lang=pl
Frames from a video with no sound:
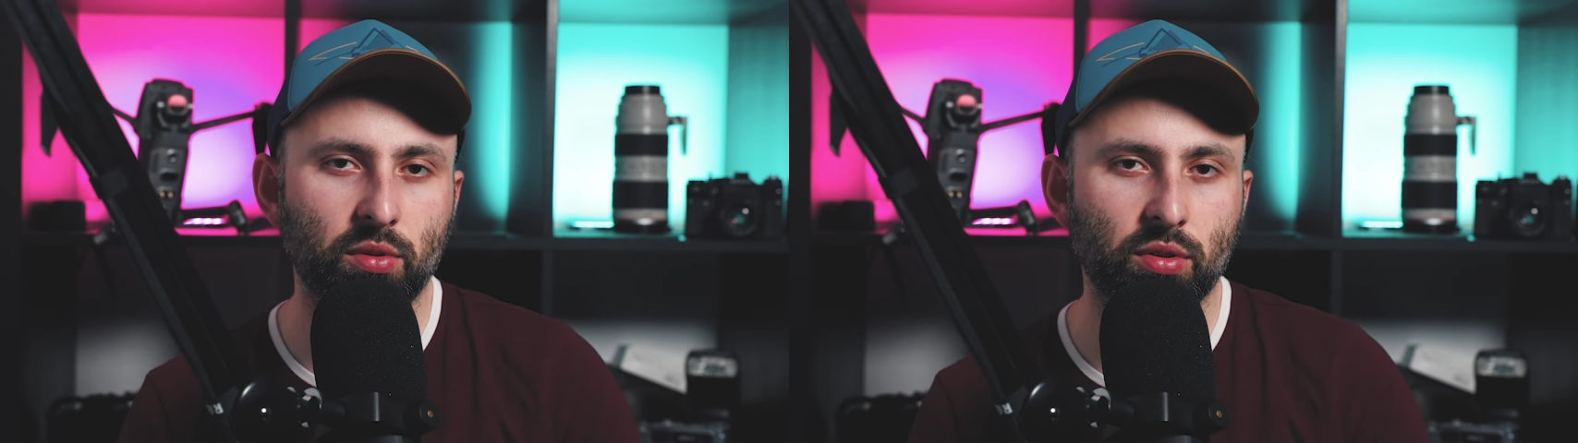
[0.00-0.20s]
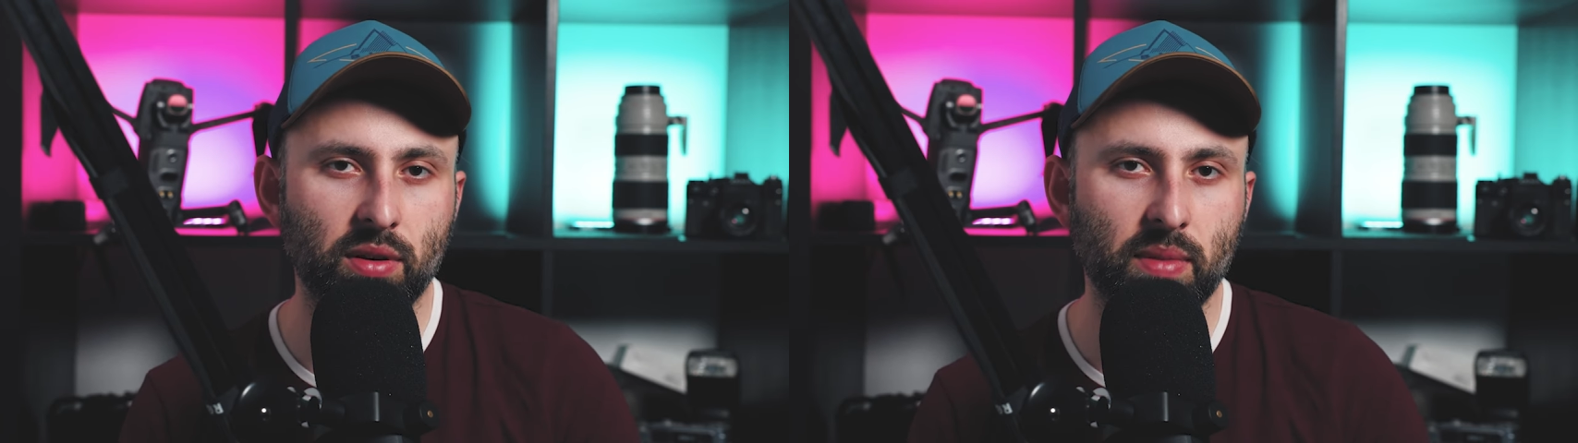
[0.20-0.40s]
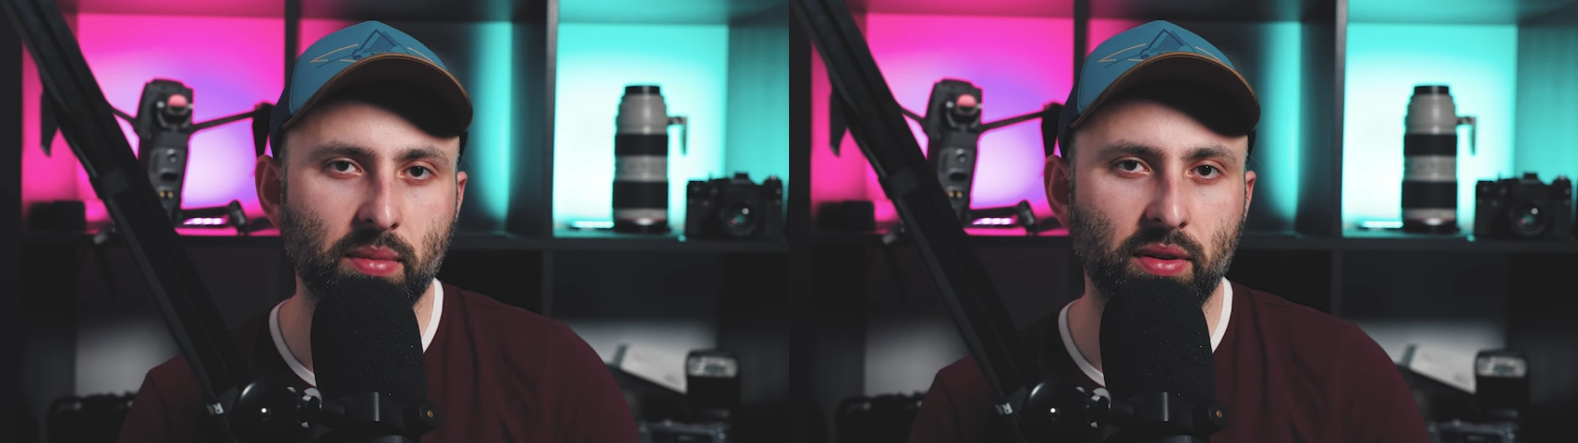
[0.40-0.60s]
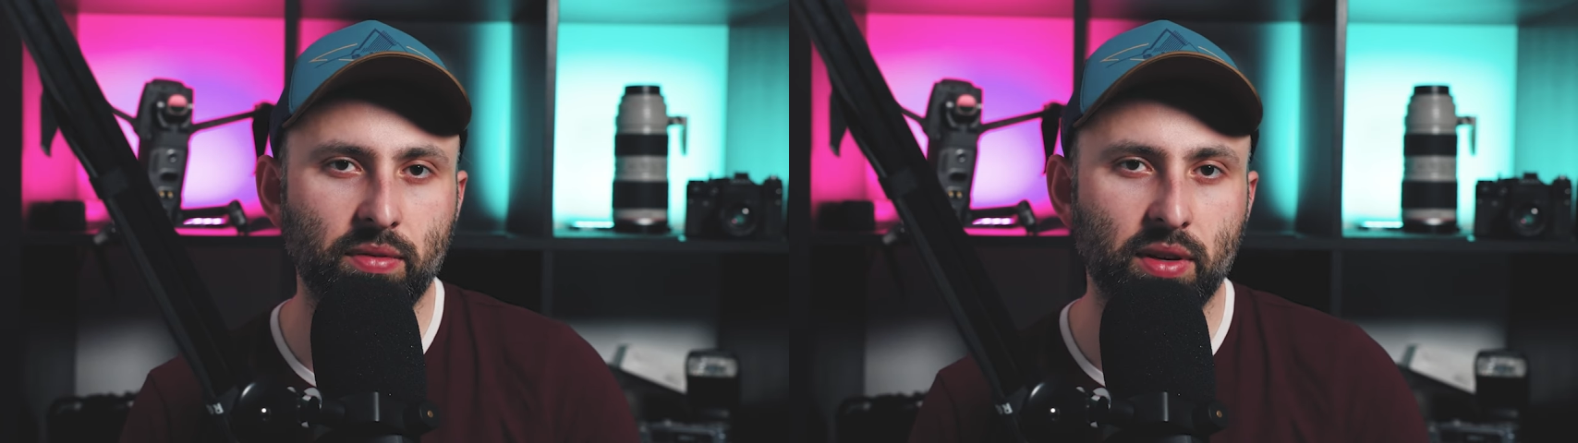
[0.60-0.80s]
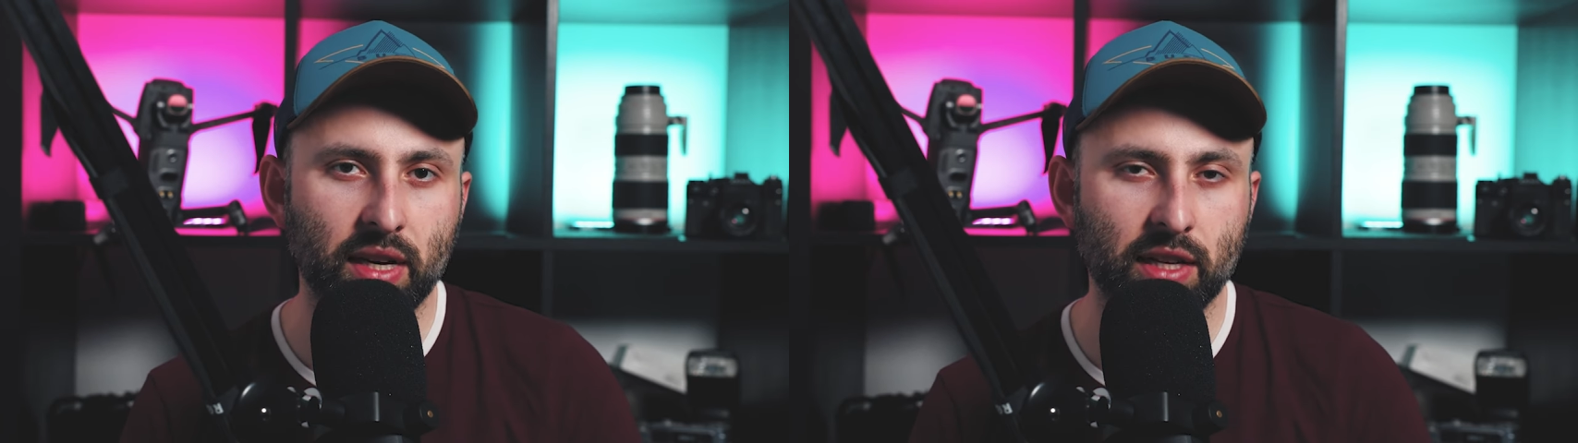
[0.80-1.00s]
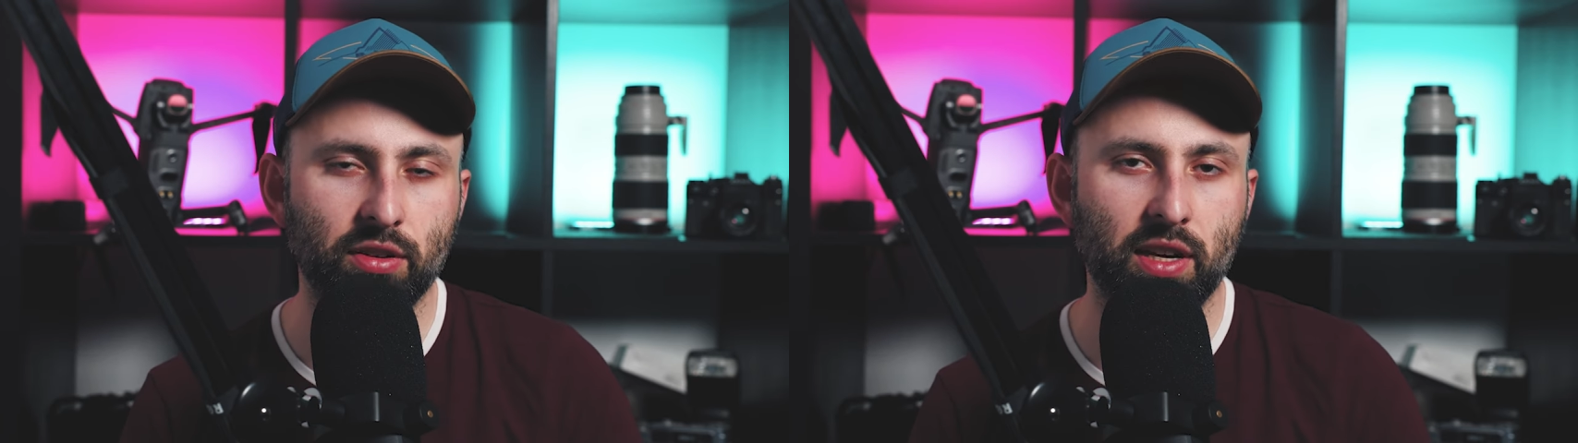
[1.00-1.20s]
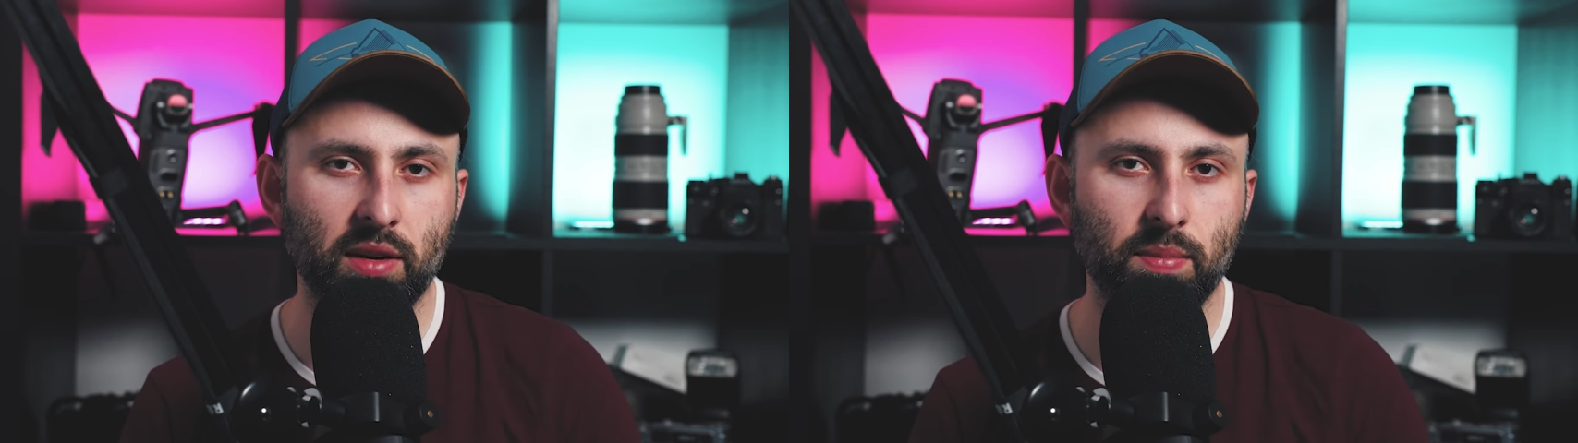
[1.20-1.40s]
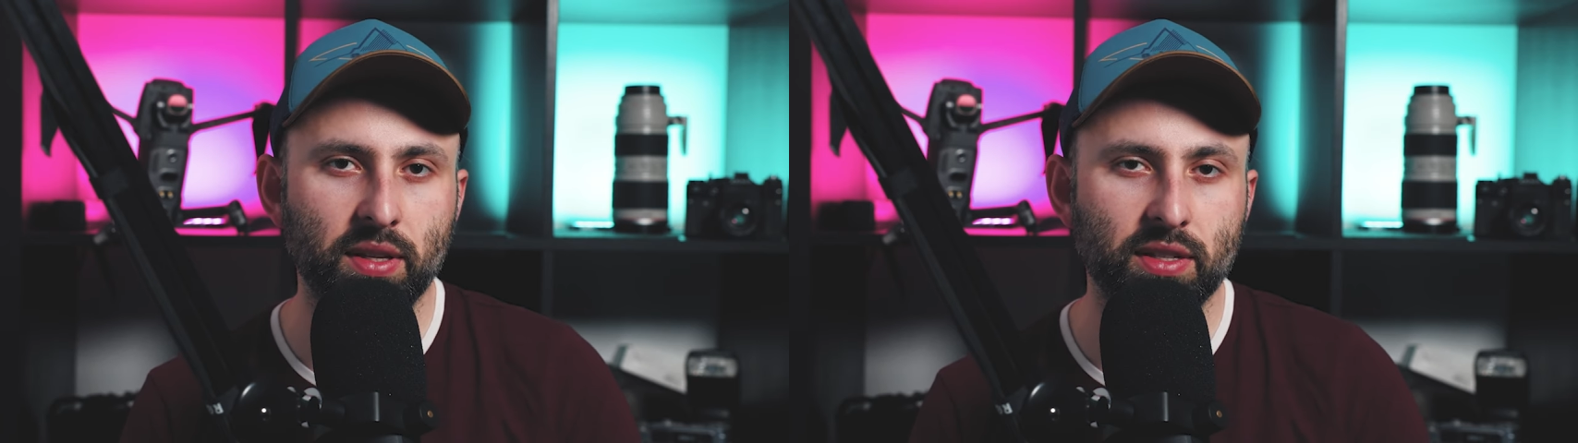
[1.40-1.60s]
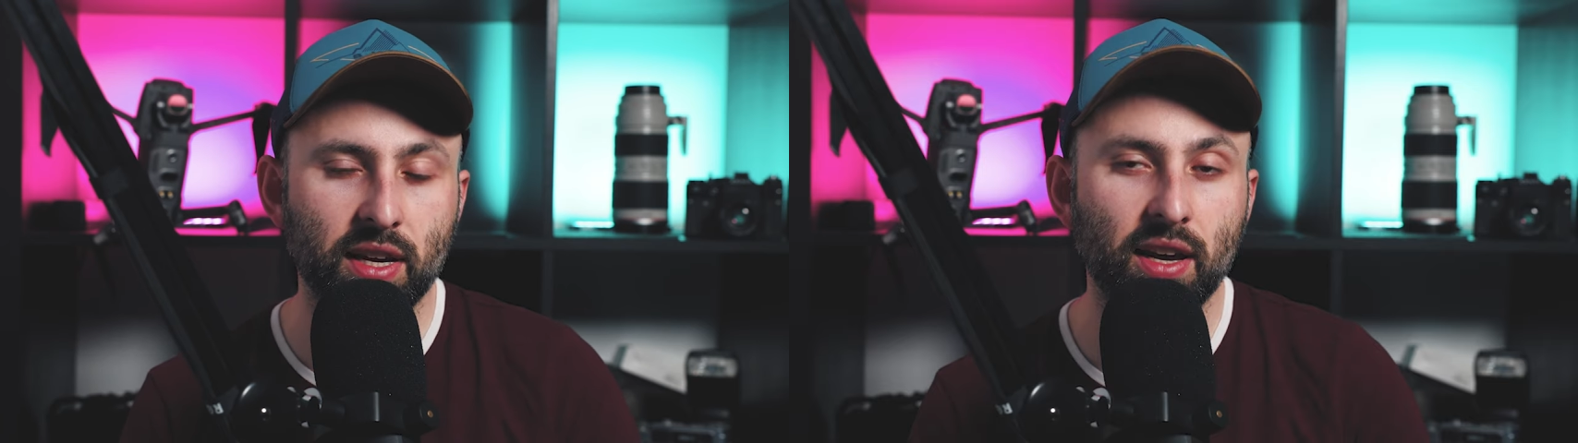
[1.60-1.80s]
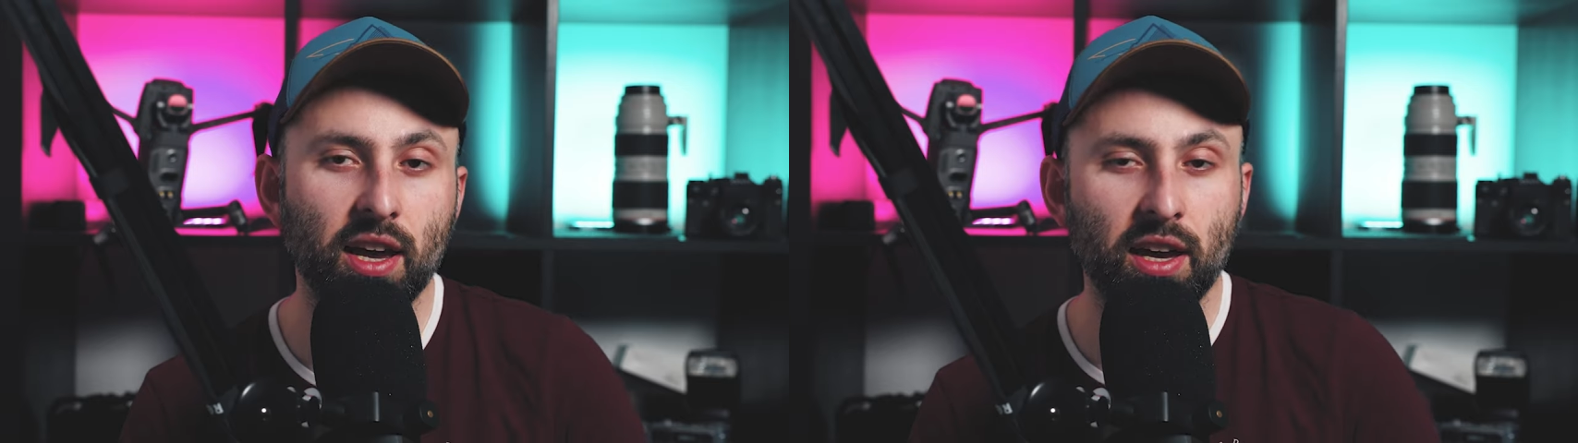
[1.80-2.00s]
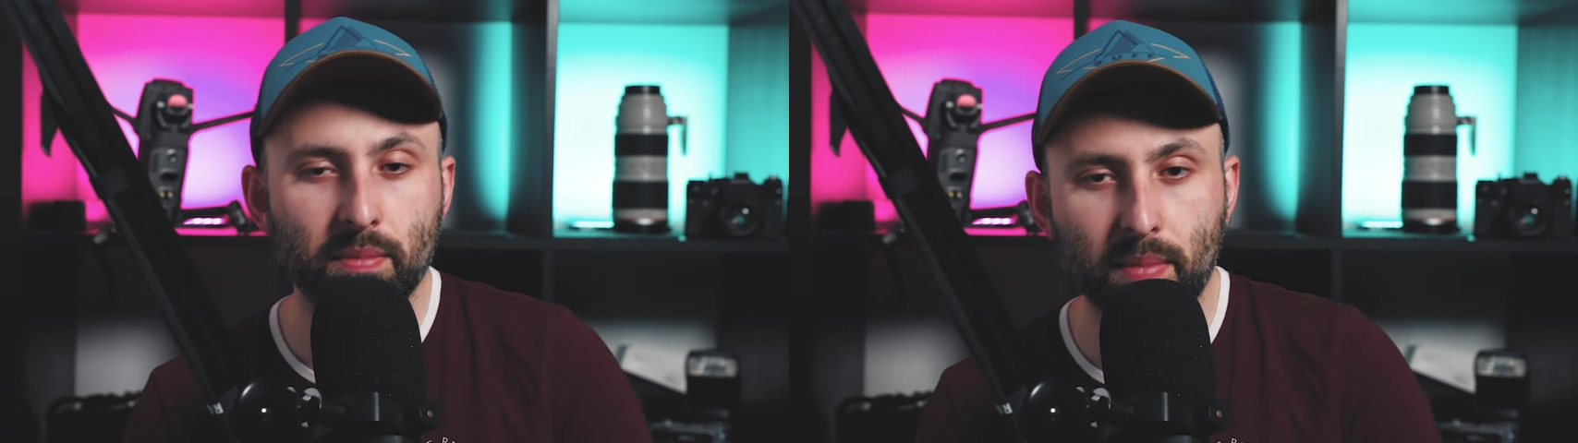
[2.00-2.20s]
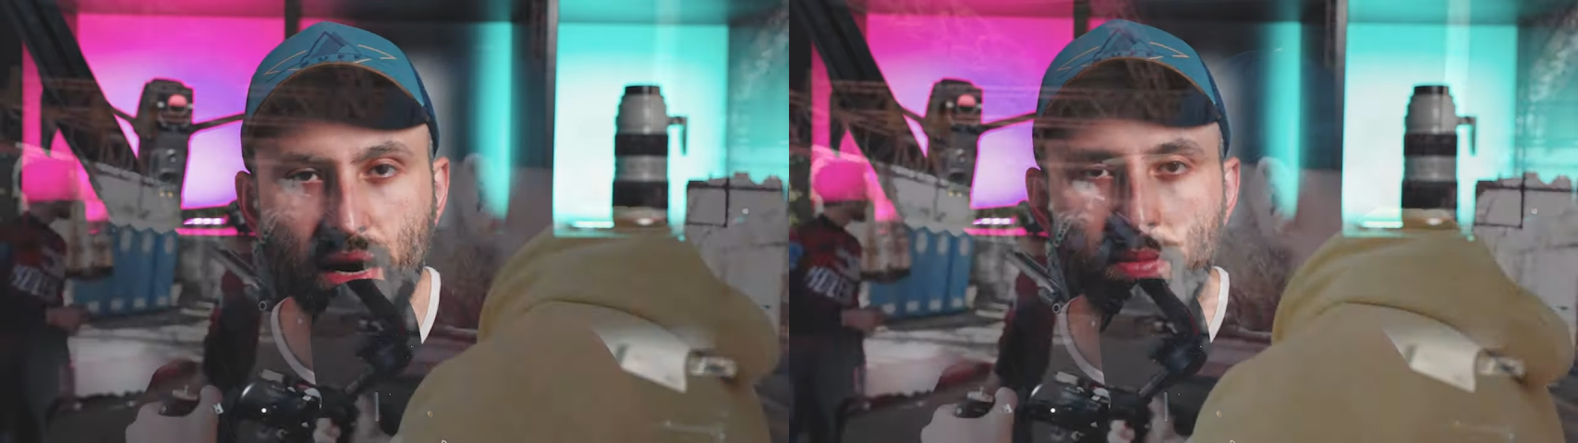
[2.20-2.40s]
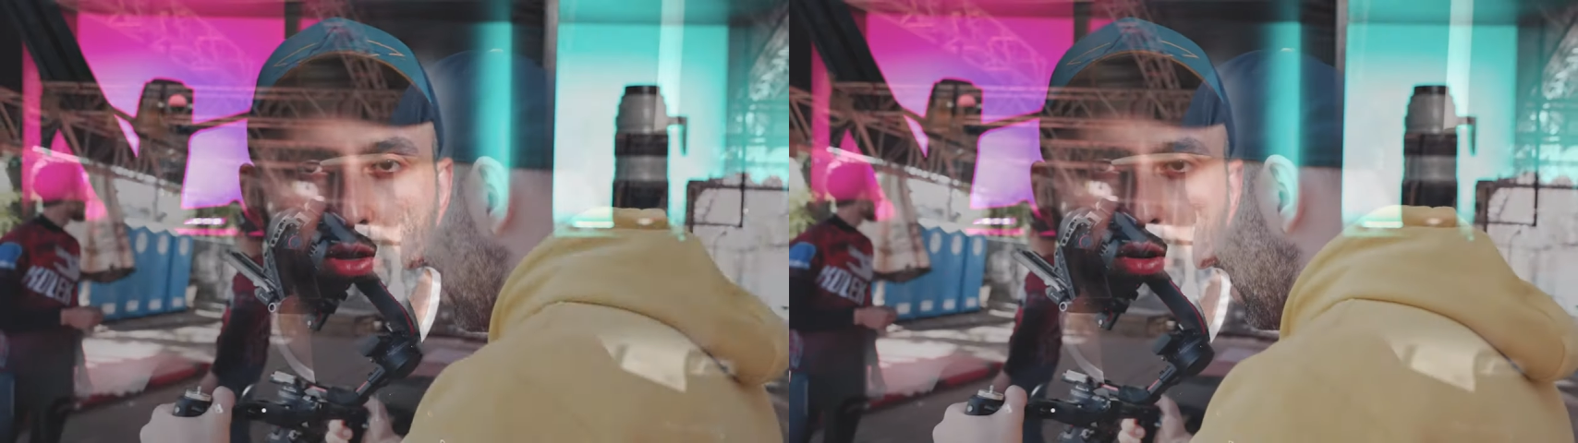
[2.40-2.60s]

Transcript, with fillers: który mamy w Canonie R5C, mamy